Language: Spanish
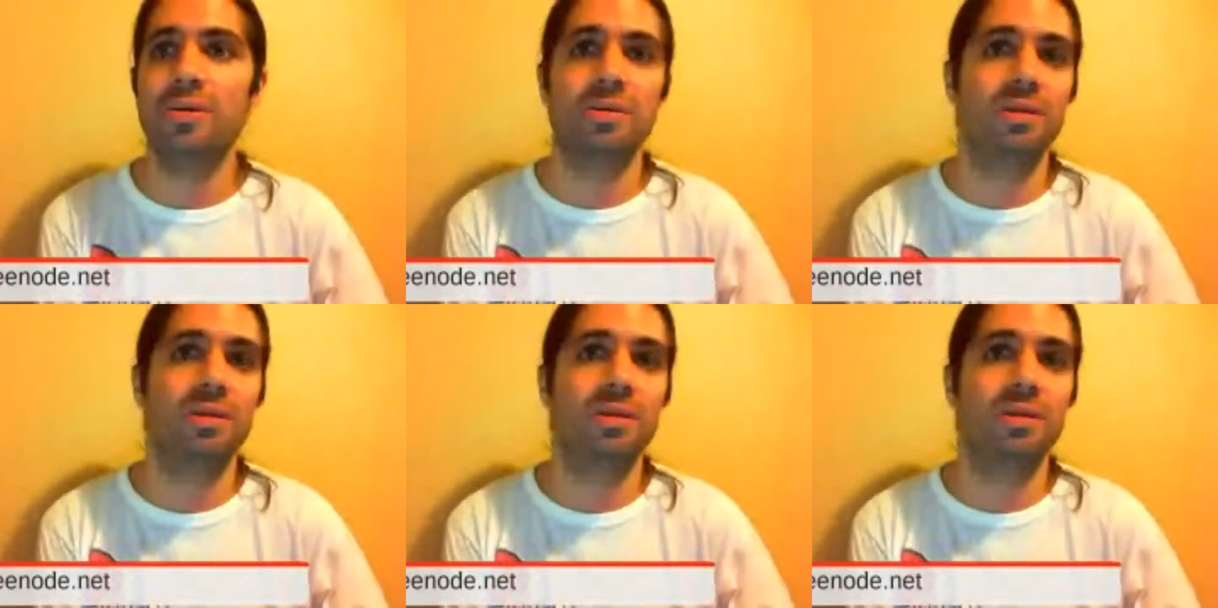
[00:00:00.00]

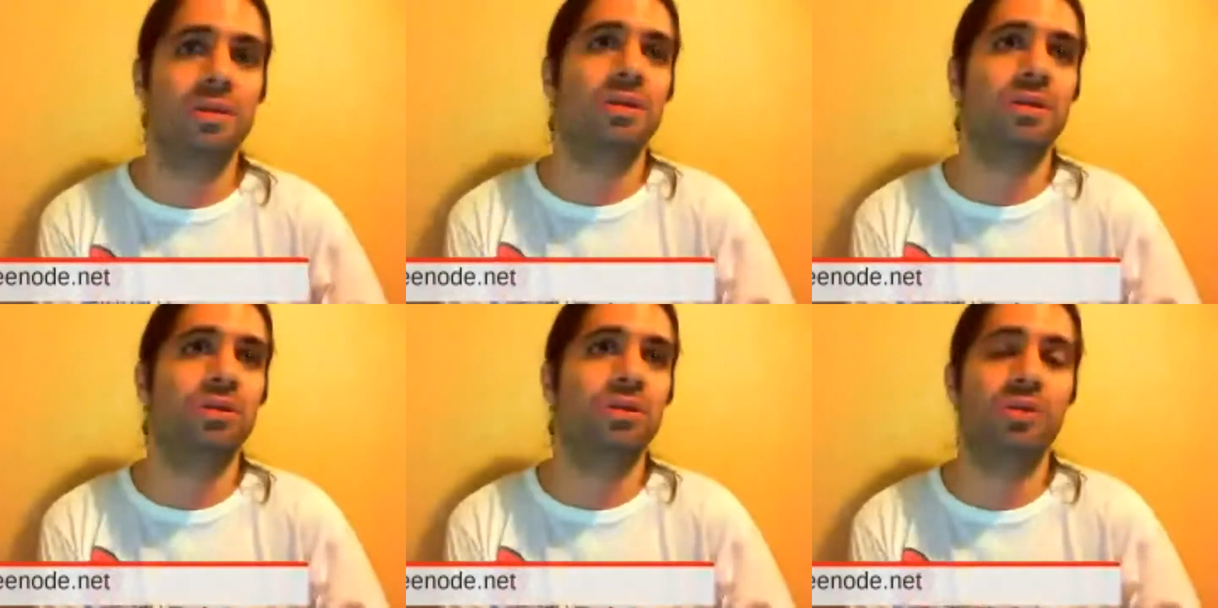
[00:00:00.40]
y bueno,
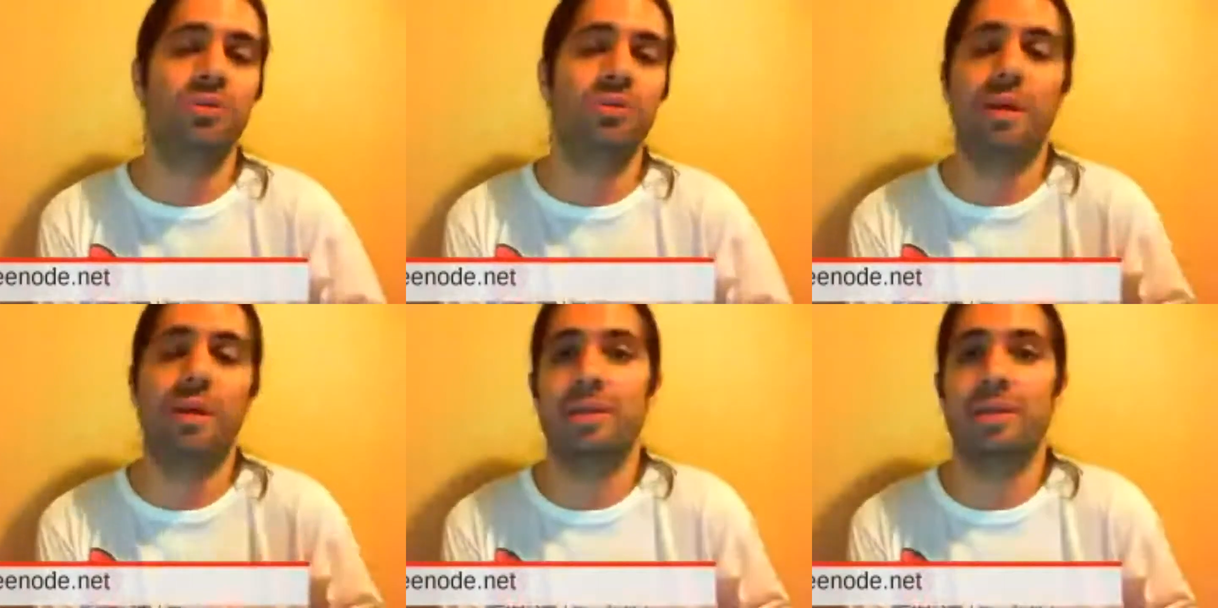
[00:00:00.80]
yo no voy a
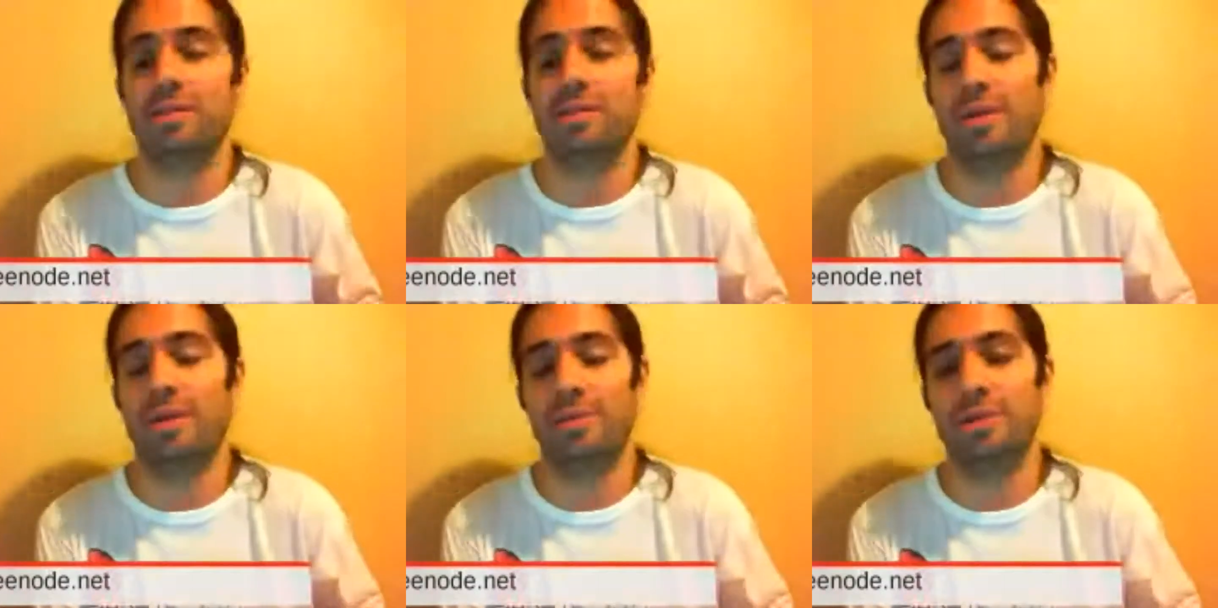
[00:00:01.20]
mandar un
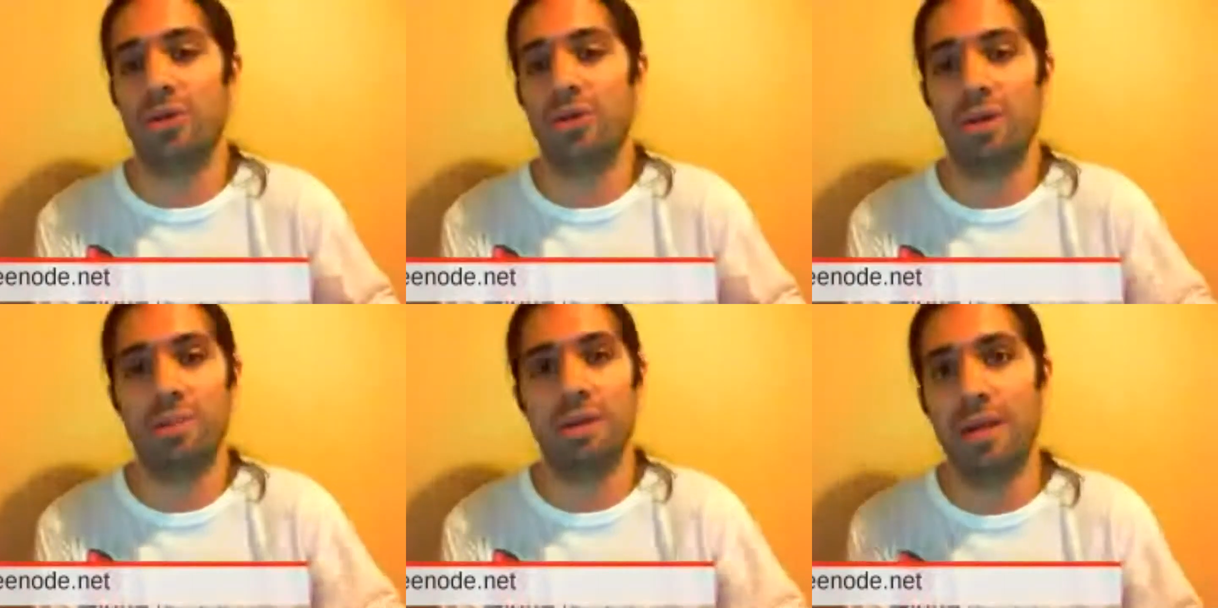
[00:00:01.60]
aviso que me
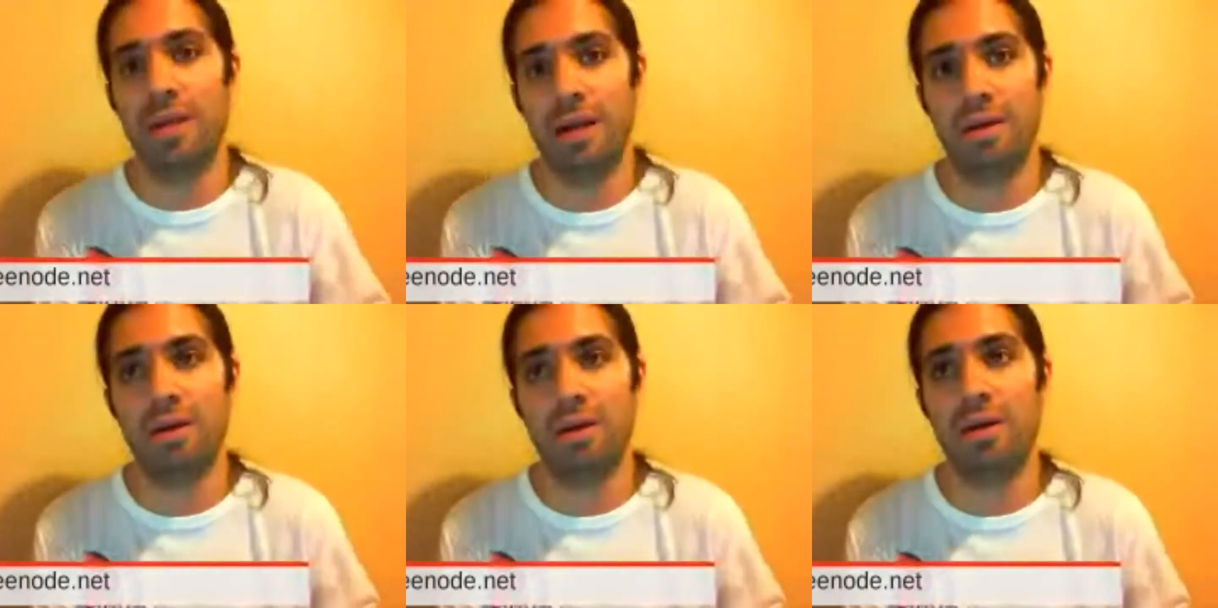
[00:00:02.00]
tiren
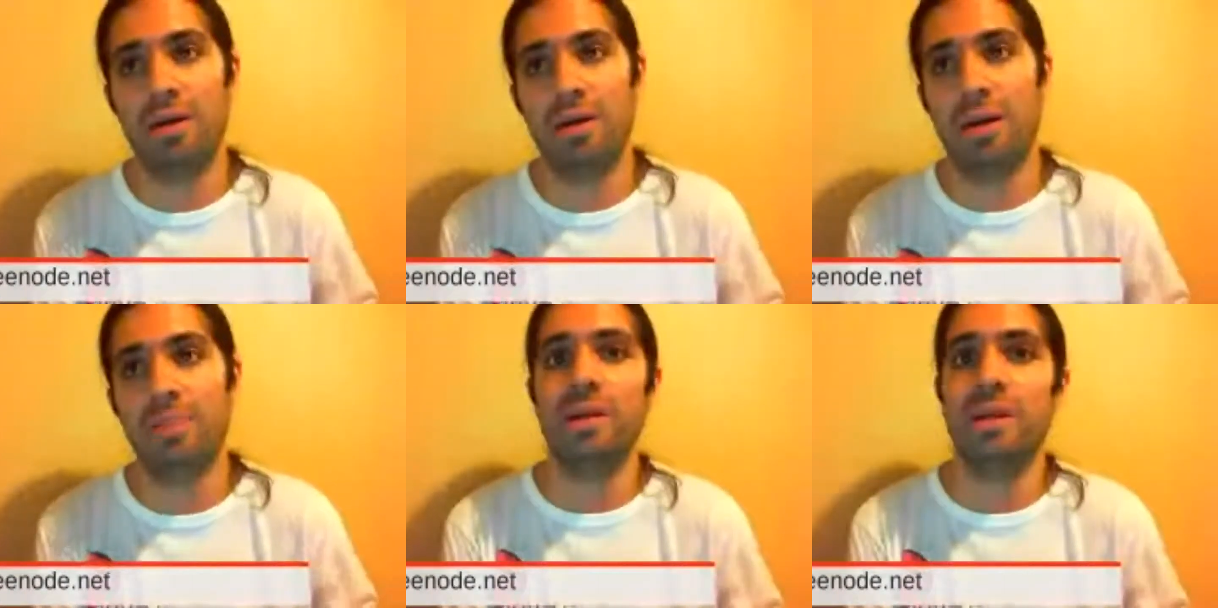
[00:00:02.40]
abajo de la puerta,
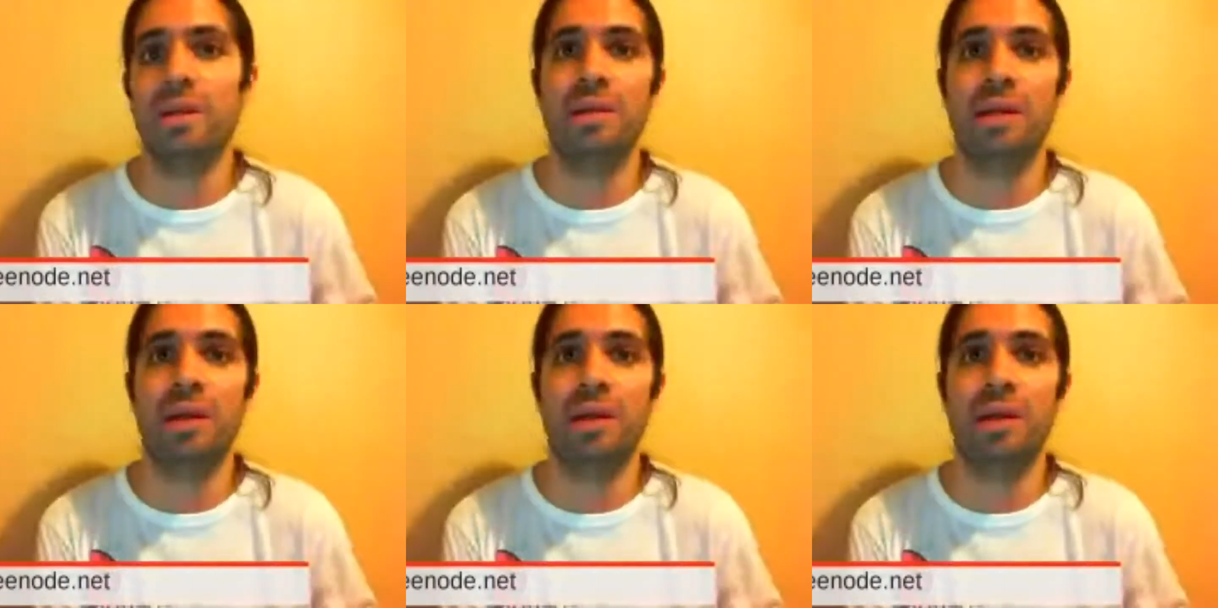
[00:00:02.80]
mandame dinero.